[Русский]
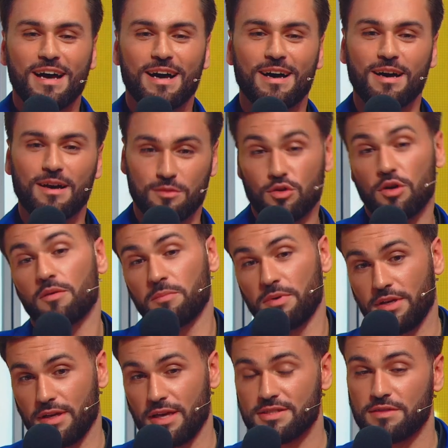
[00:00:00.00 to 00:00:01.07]
э, но
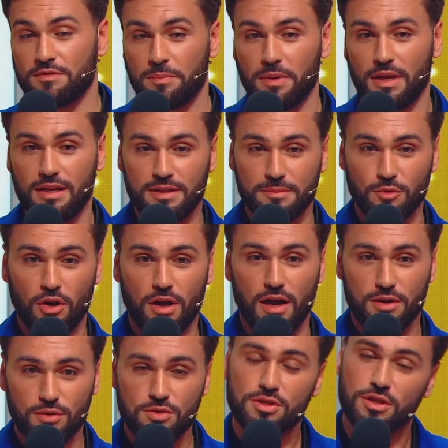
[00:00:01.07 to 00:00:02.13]
ну, если вы пели немного
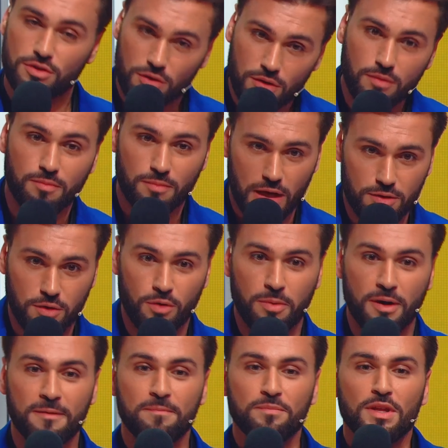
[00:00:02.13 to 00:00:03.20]
о Грузии, то Мадлоба.